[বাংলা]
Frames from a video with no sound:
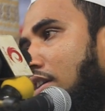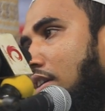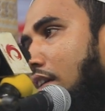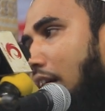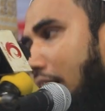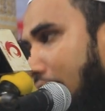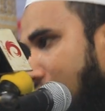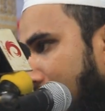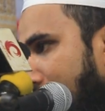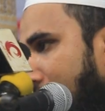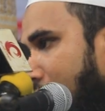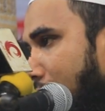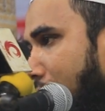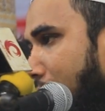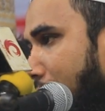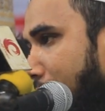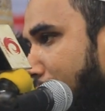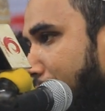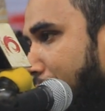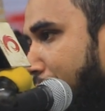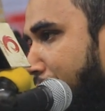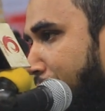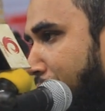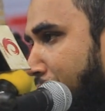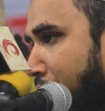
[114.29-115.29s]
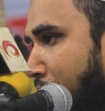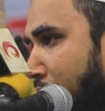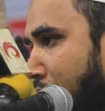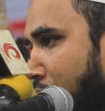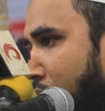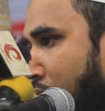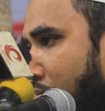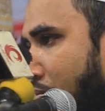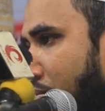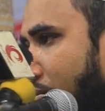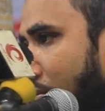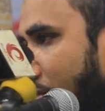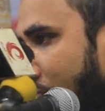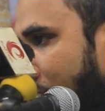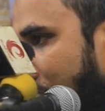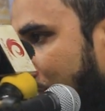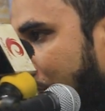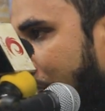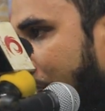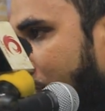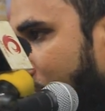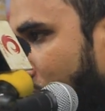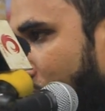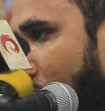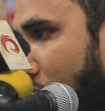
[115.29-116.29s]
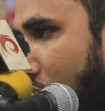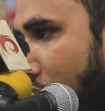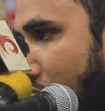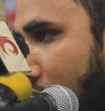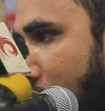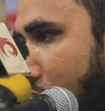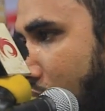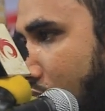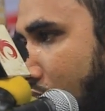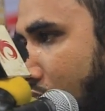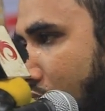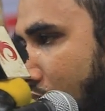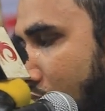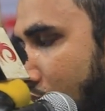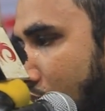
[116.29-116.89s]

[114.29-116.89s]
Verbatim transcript: নাকি কন জানেন তো সবই